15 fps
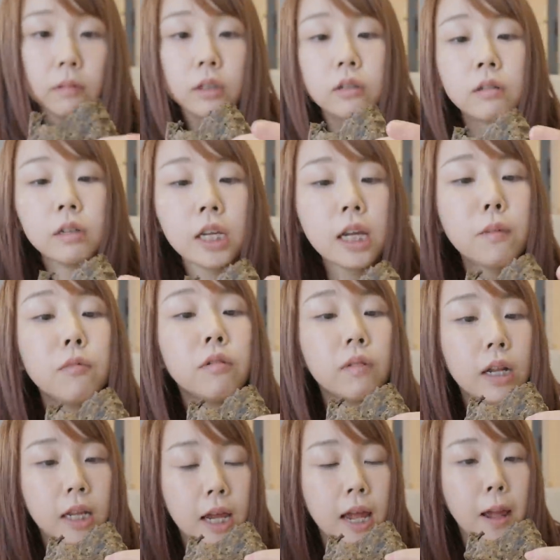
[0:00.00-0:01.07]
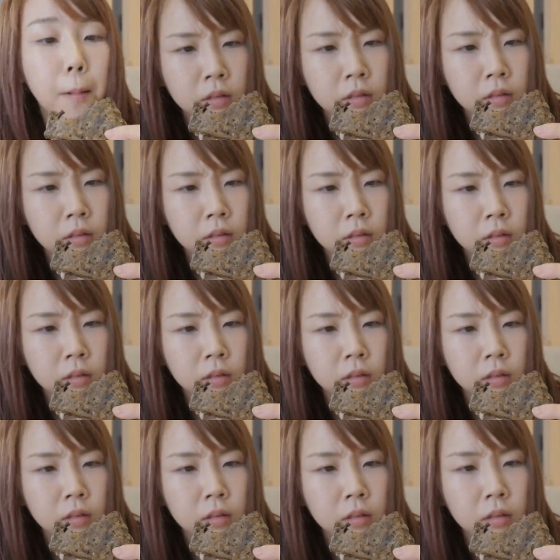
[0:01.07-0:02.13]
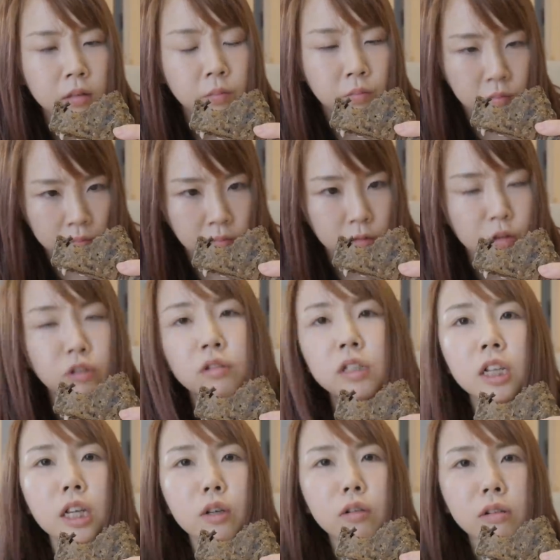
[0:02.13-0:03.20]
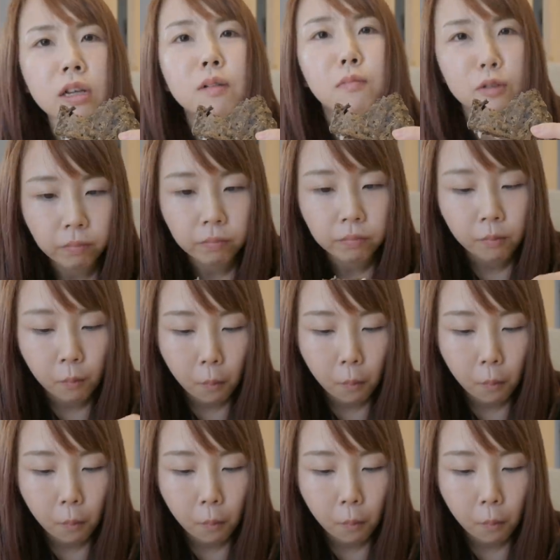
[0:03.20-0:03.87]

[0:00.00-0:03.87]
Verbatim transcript: クリームはね、うん、クッキークリーム。